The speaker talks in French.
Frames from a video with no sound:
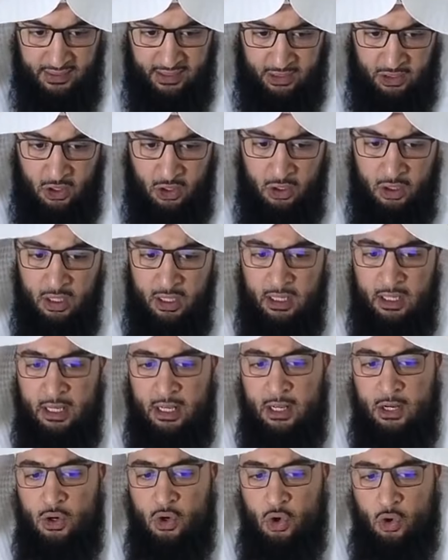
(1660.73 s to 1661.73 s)
D'accord
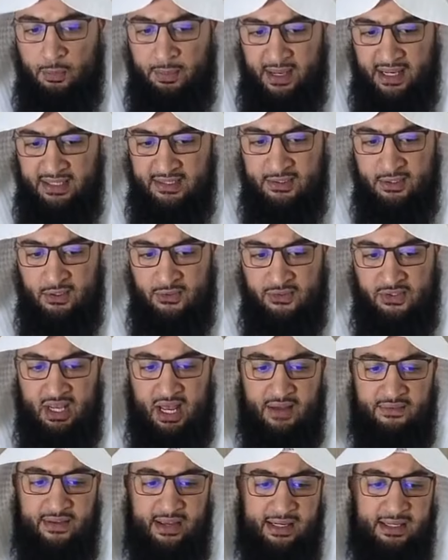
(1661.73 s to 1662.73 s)

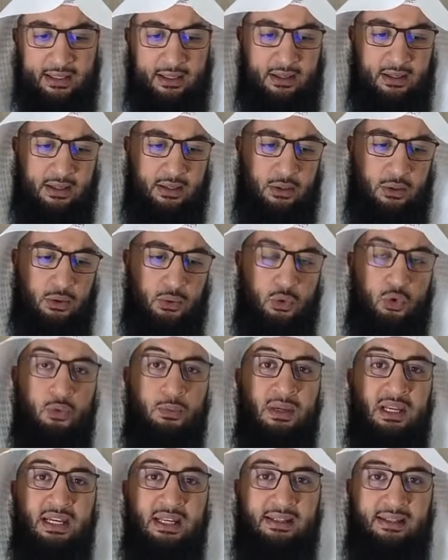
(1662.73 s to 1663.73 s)
L'obéissance avec
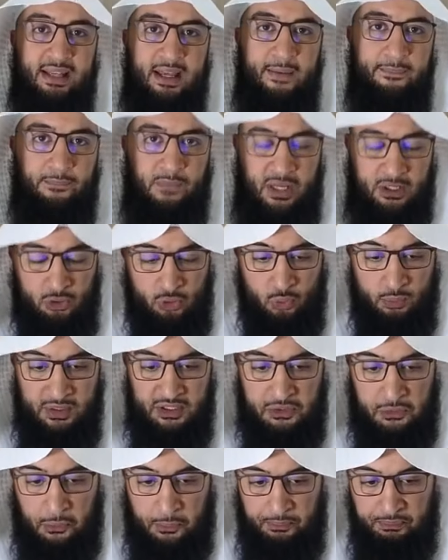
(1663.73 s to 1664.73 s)
humilité et
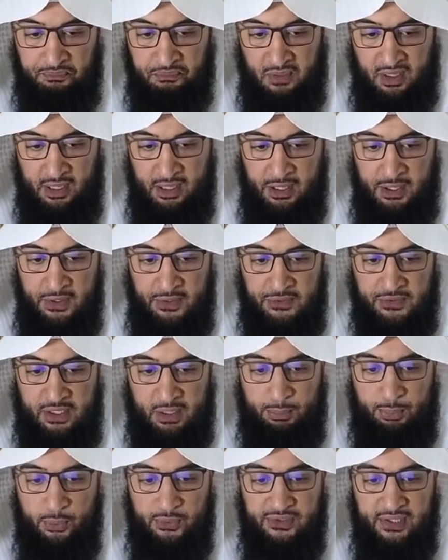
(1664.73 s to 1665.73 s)
soumission.
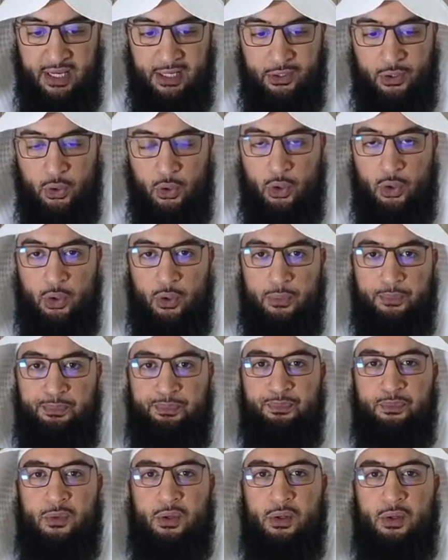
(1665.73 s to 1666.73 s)
C'est pour ça
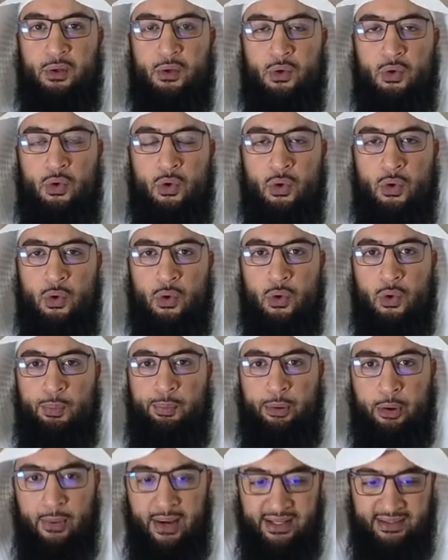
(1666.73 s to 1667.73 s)
que
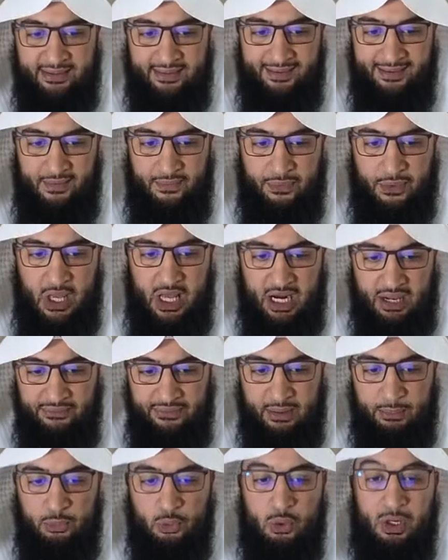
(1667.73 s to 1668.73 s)
le poète
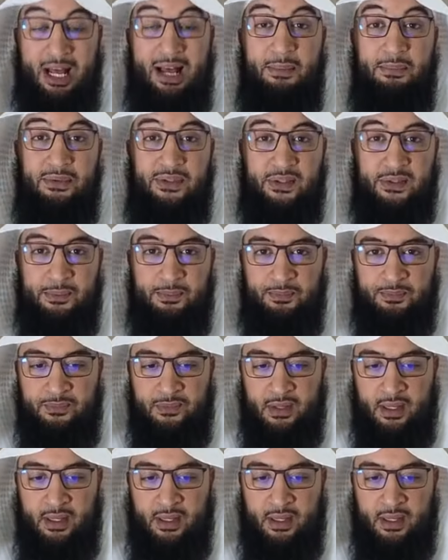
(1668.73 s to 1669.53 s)
Paraf ibn al-Abd,